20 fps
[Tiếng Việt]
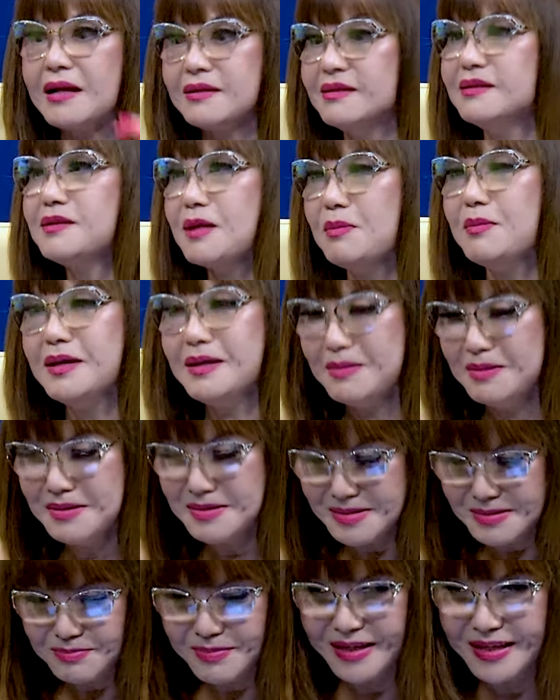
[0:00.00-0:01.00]
Hương Thơ bị,
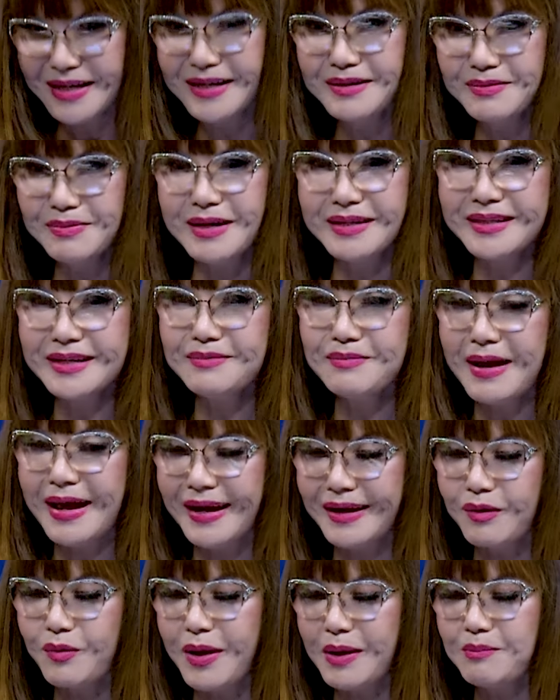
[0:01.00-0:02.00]
nên những người mà Thơ
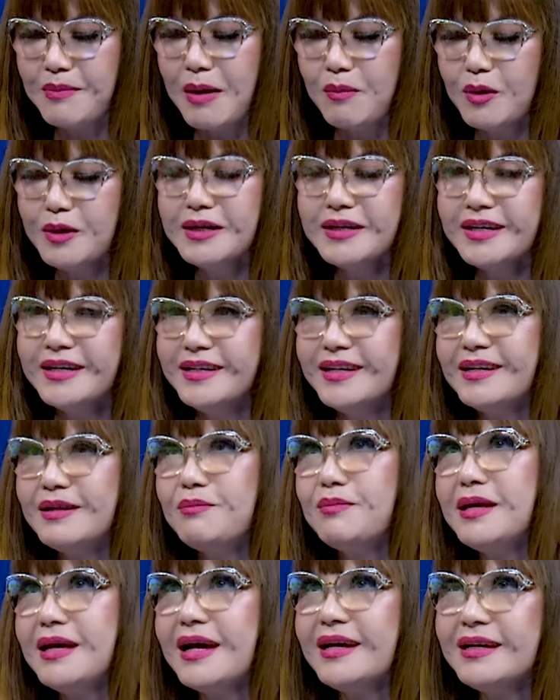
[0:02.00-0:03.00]
quen 3-4 người đó là
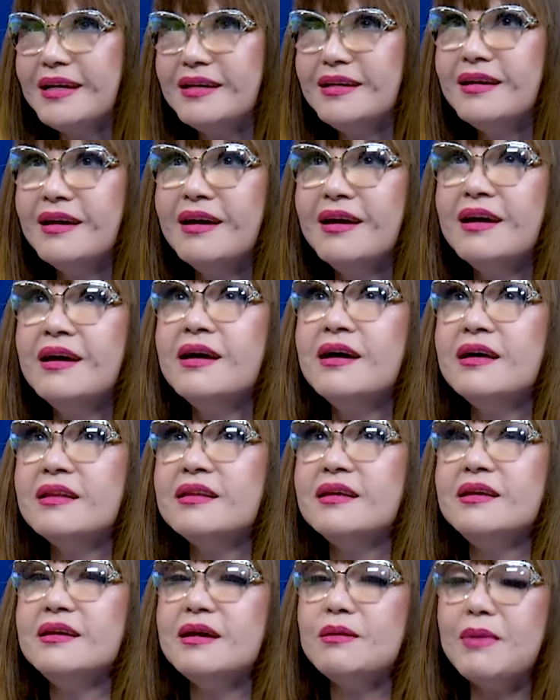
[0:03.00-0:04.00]
bị ái kỷ,
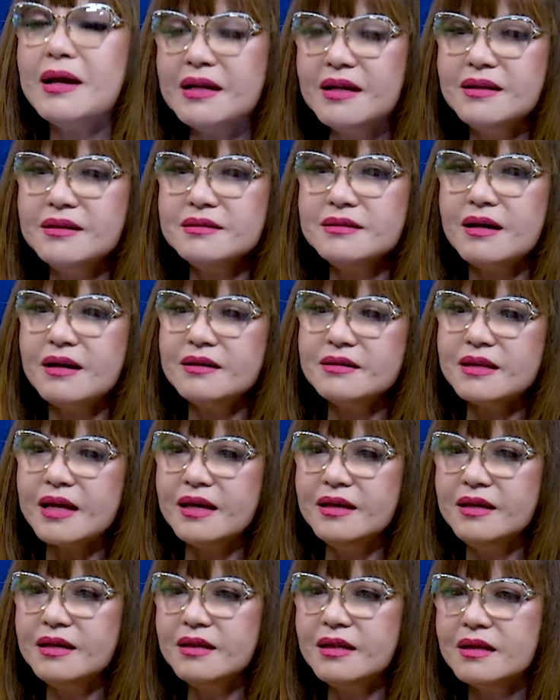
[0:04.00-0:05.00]
thì cái bản thân Hương Thơ
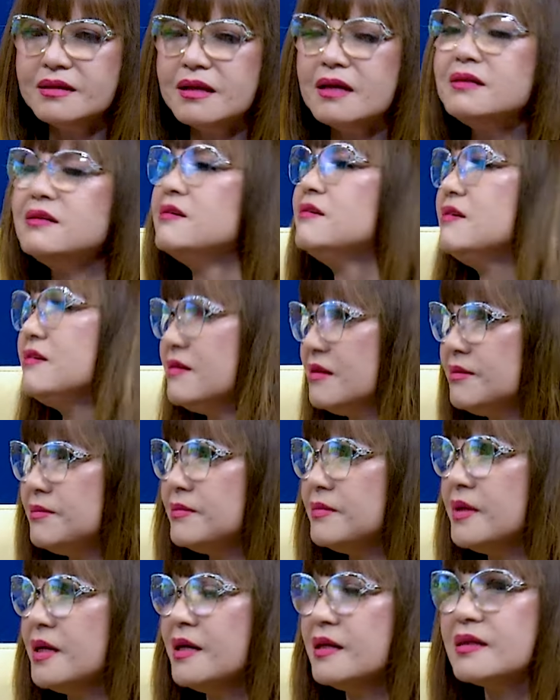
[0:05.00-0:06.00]
thấy thương lắm.
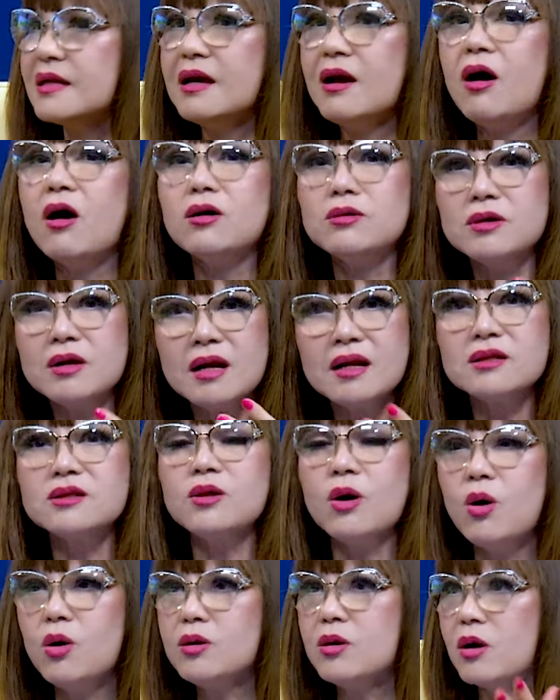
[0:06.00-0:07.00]
Tại họ rất là
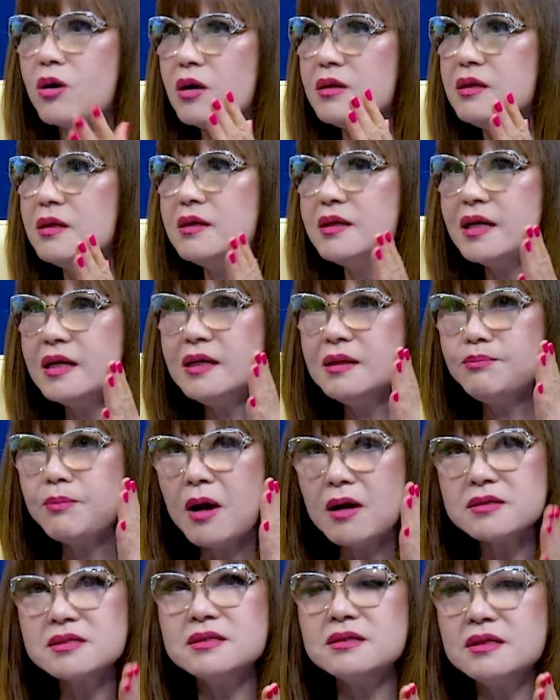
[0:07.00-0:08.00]
tốt, họ có những cái
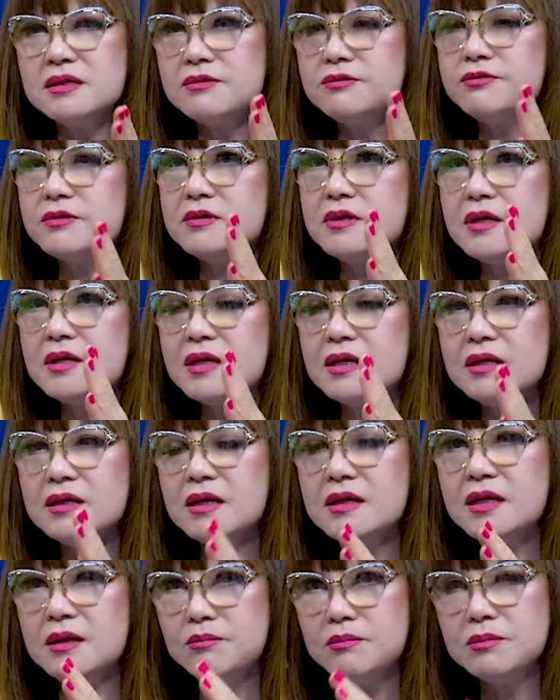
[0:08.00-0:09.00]
positive và những cái
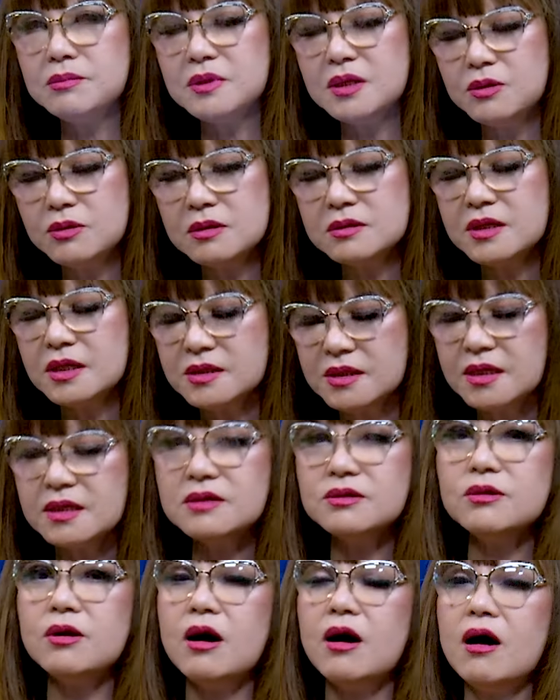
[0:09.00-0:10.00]
điểm tích
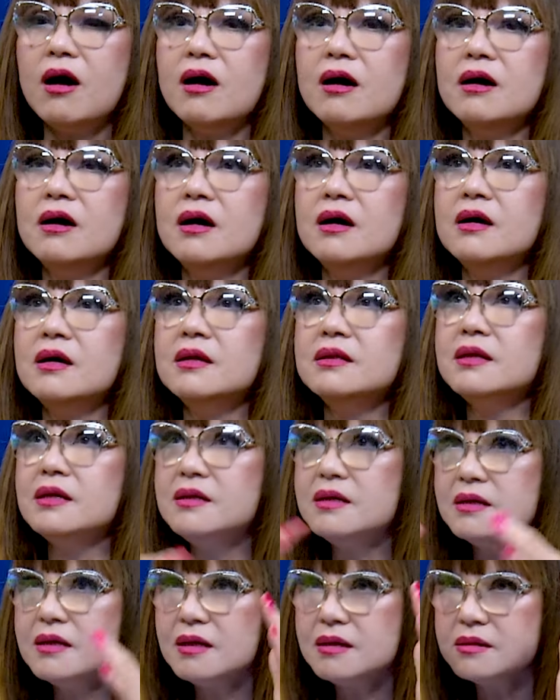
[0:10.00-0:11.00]
cực của họ,
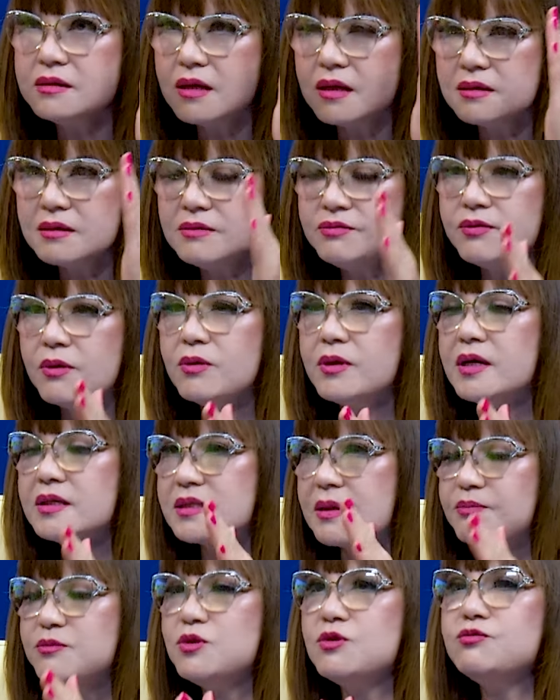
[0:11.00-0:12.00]
nên Hương Thơ cứ focus
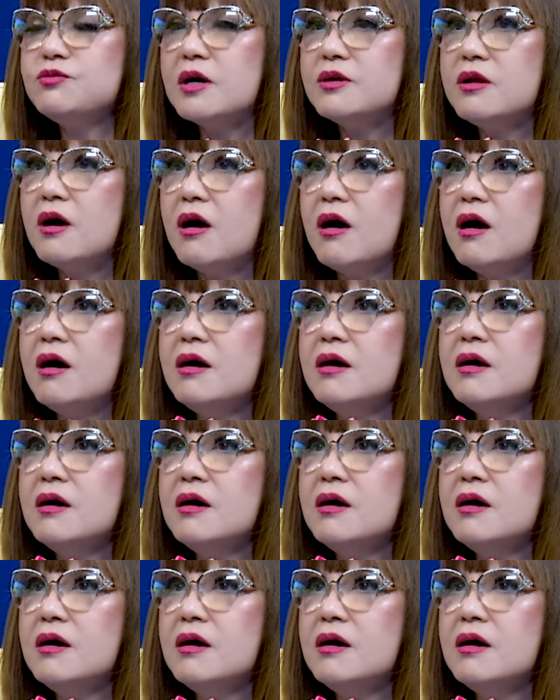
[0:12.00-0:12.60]
tập trung vào đó